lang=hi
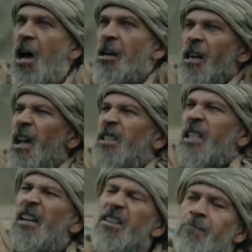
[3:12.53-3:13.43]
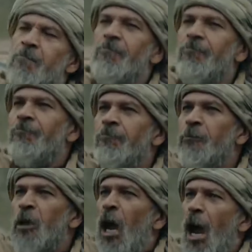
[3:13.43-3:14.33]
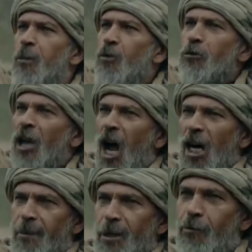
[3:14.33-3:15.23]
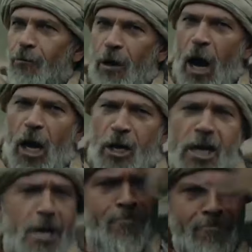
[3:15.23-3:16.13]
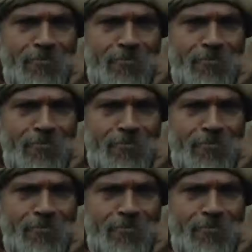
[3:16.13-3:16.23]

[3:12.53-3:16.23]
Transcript: अल्लाह का बंदा हूं बेटा हूं अबू तालिब का